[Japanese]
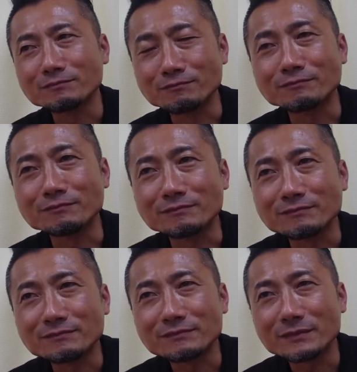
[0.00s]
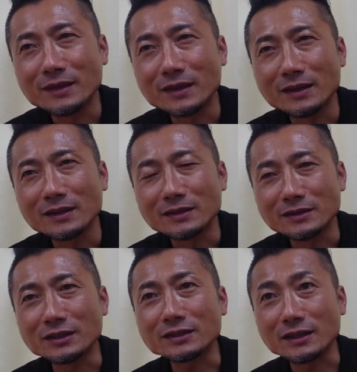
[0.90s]
うん、
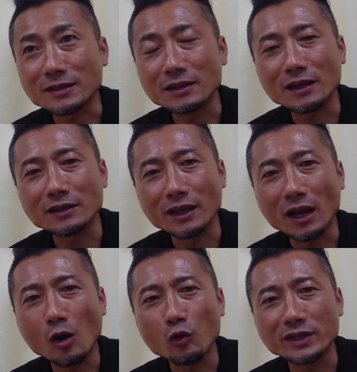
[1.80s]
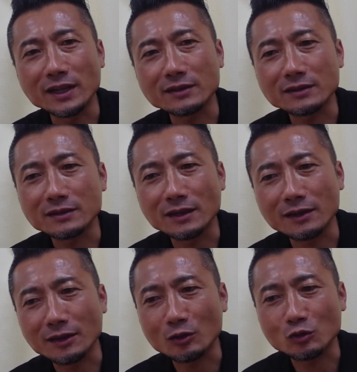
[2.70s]
人生最大に笑顔にな
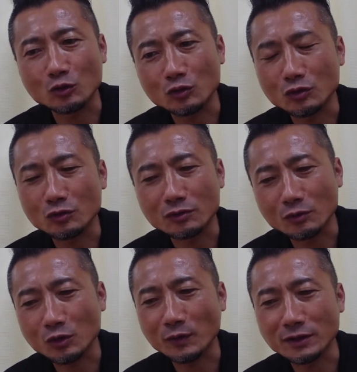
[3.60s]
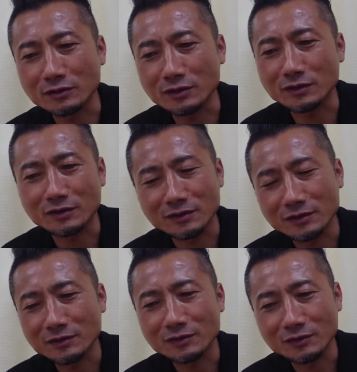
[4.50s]
れた時はいつ
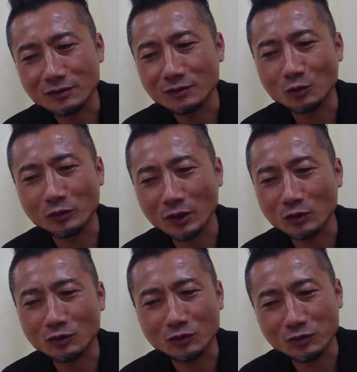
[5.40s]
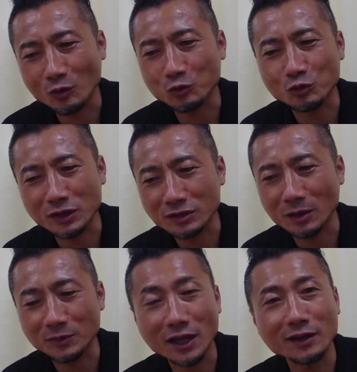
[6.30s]
どんなことです
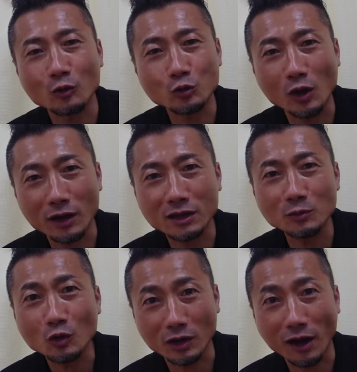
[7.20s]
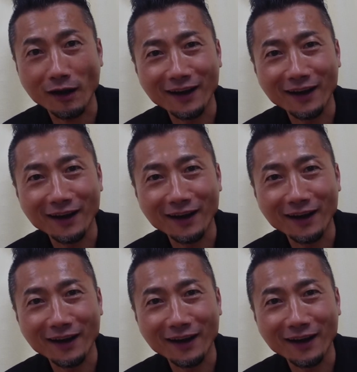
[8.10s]
かみたいなことを挙げてみようかな